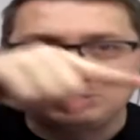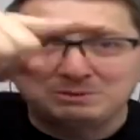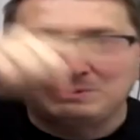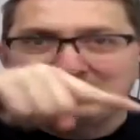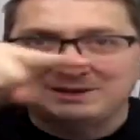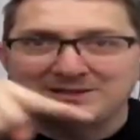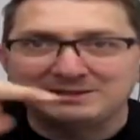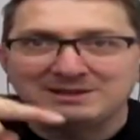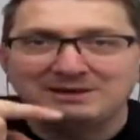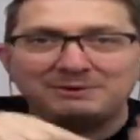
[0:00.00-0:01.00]
bir evet. hareket
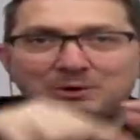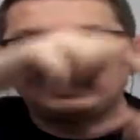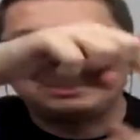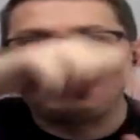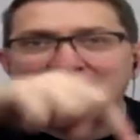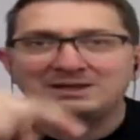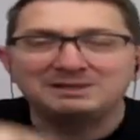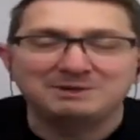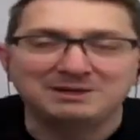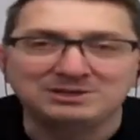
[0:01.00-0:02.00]
eder ve ortada bir yerde
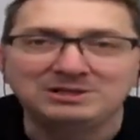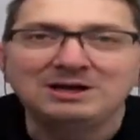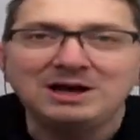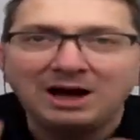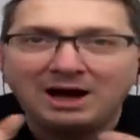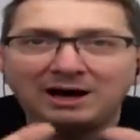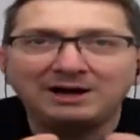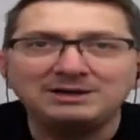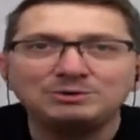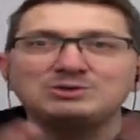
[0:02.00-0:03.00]
birleşir.
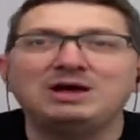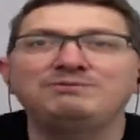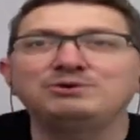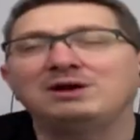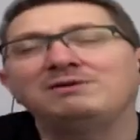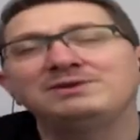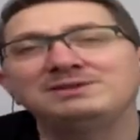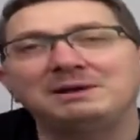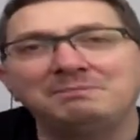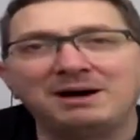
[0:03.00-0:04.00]
Aynı uzay
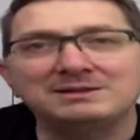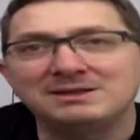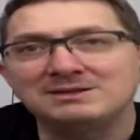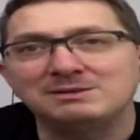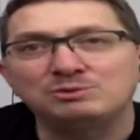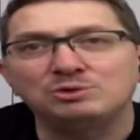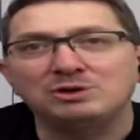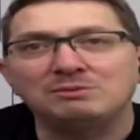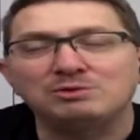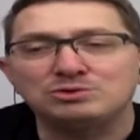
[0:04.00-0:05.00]
fotoğraflarından baktığınızda bunu
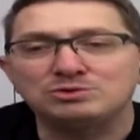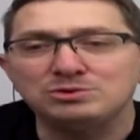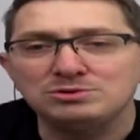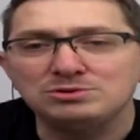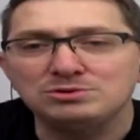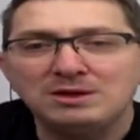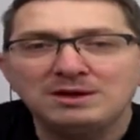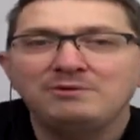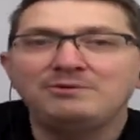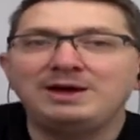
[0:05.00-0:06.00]
görebiliyorsunuz.
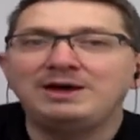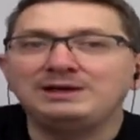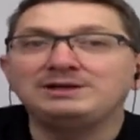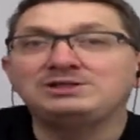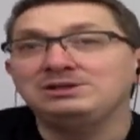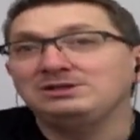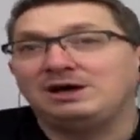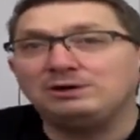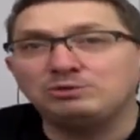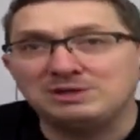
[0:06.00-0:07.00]
Ve işin
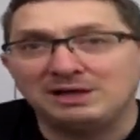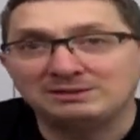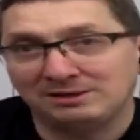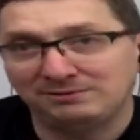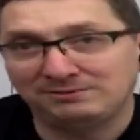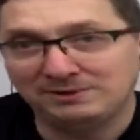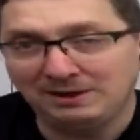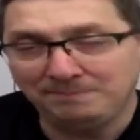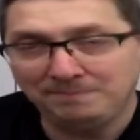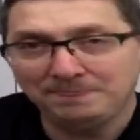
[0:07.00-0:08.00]
daha güzel tarafı
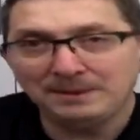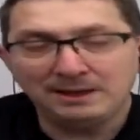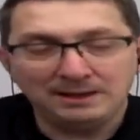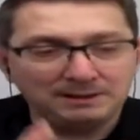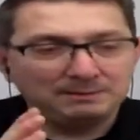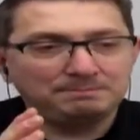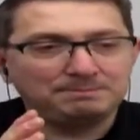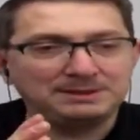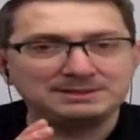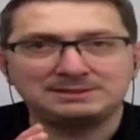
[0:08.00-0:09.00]
da
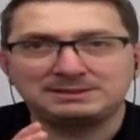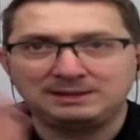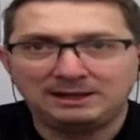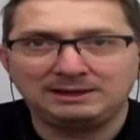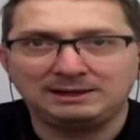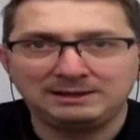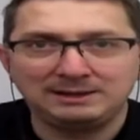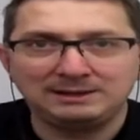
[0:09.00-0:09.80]
biz e,